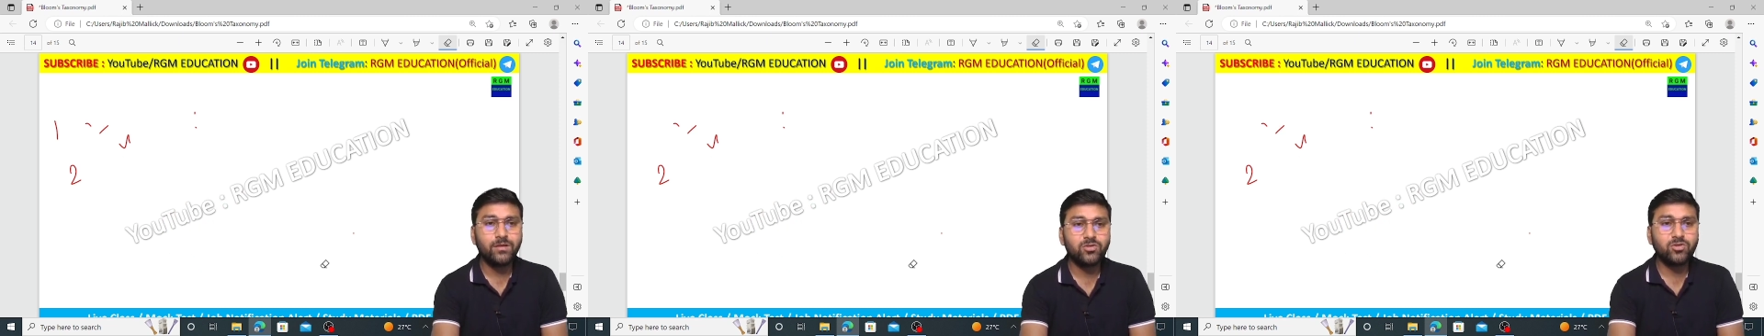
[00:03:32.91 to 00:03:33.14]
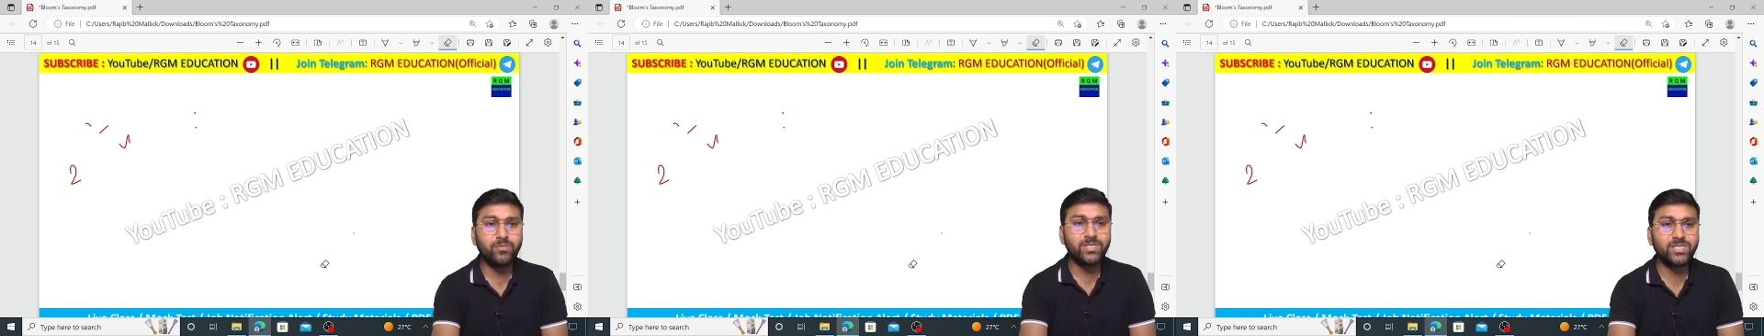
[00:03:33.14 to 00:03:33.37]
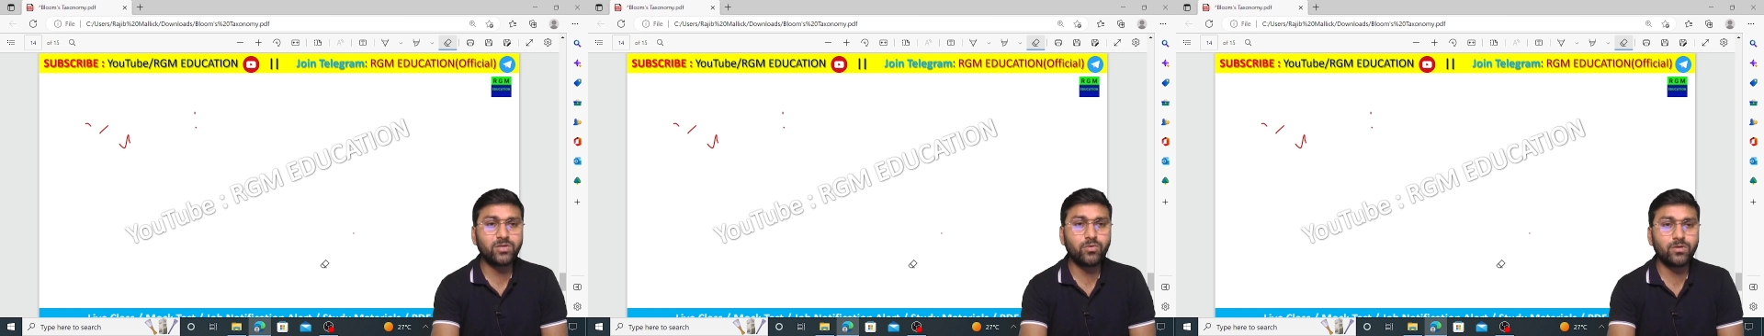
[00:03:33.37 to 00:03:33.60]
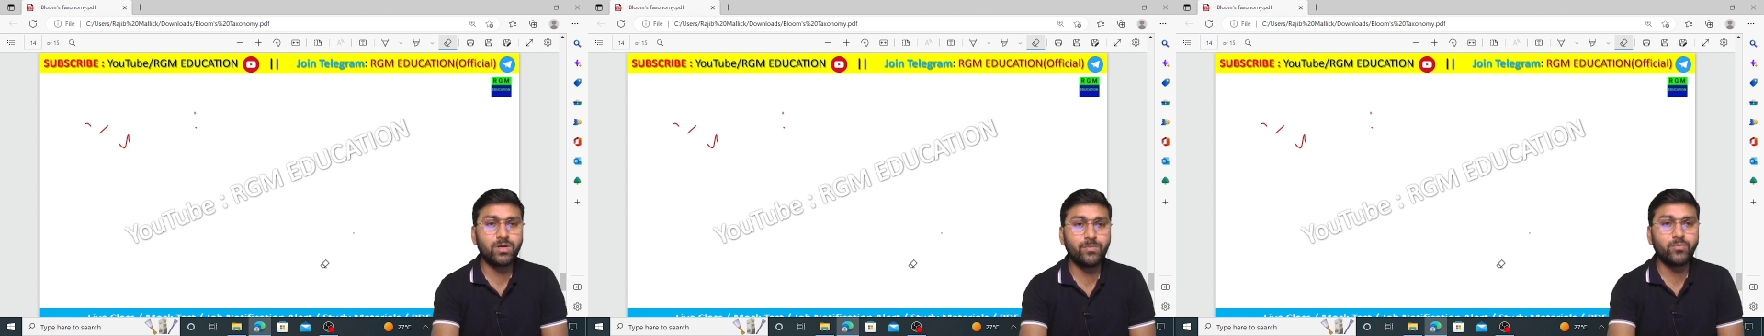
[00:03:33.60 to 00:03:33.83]
তোমাদের যে
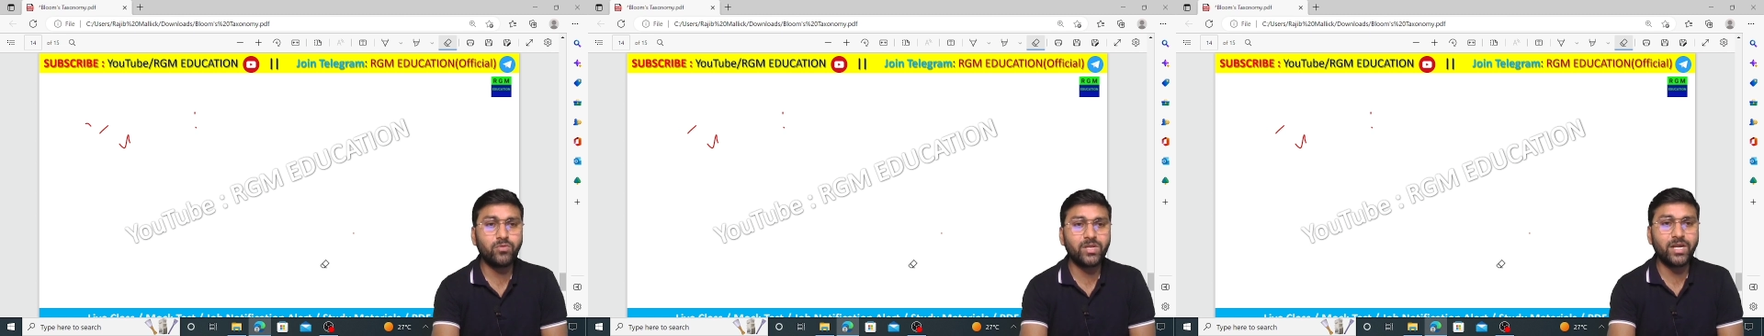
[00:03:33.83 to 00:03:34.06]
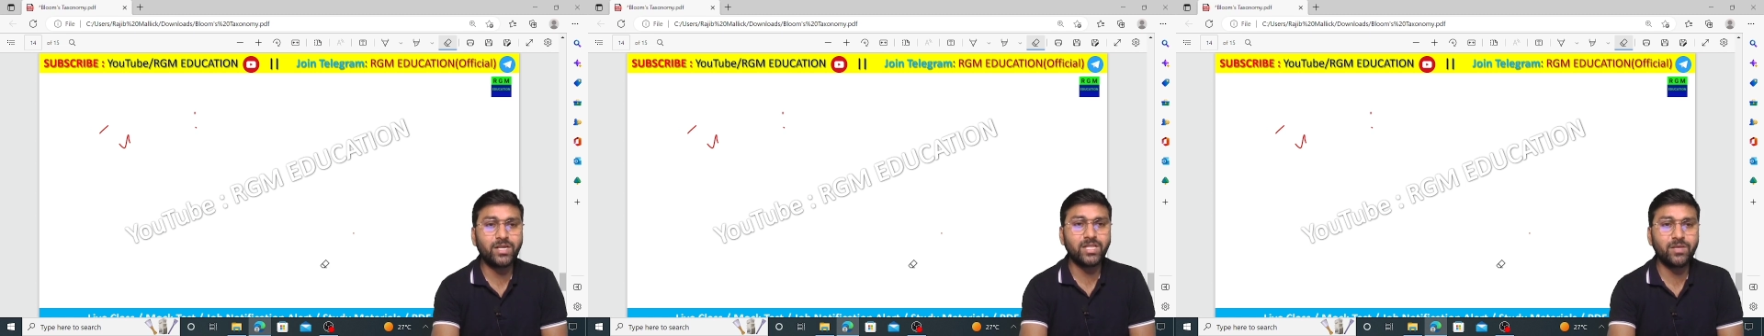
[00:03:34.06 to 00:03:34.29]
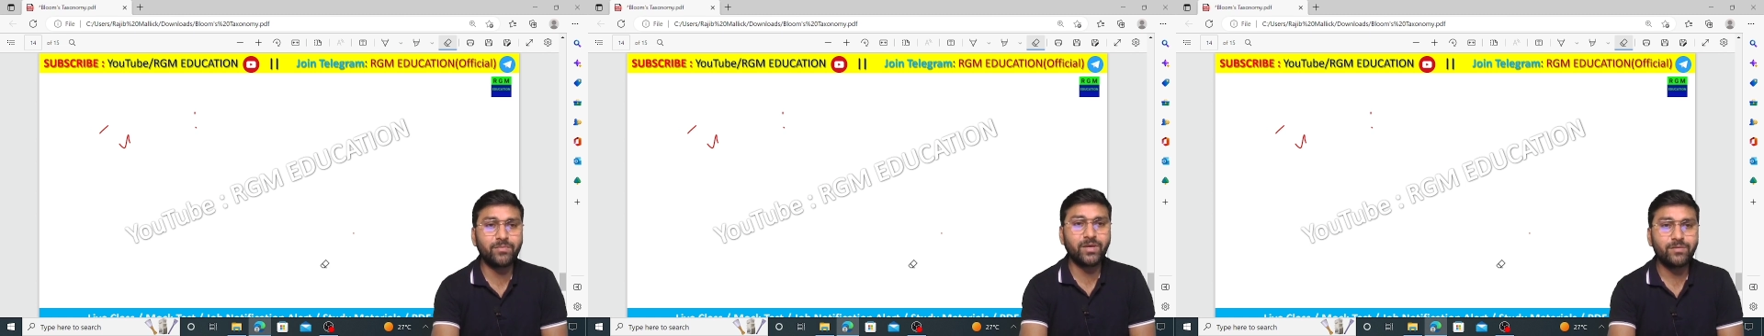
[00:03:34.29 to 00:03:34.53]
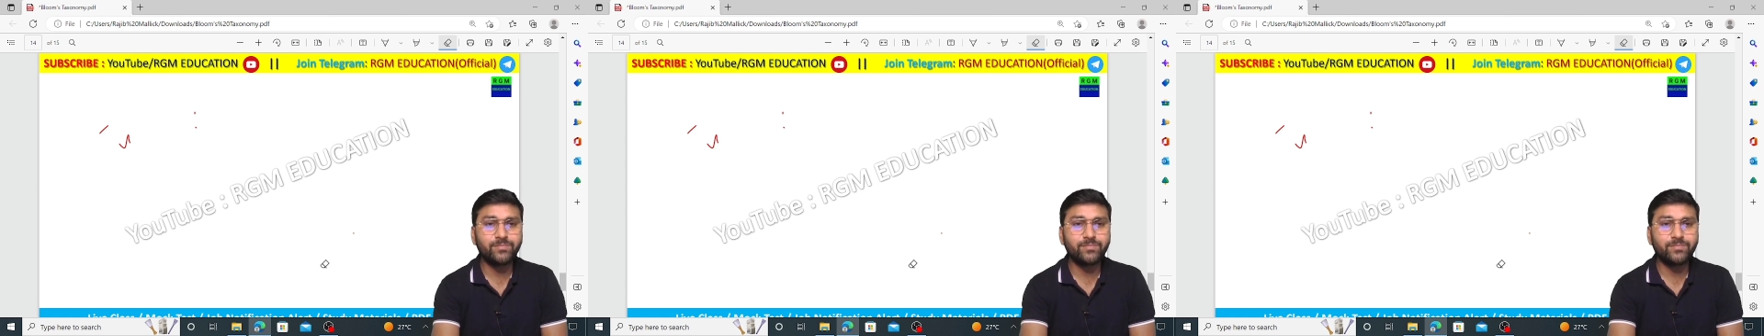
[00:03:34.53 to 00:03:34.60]
বুকলেটটা দেবে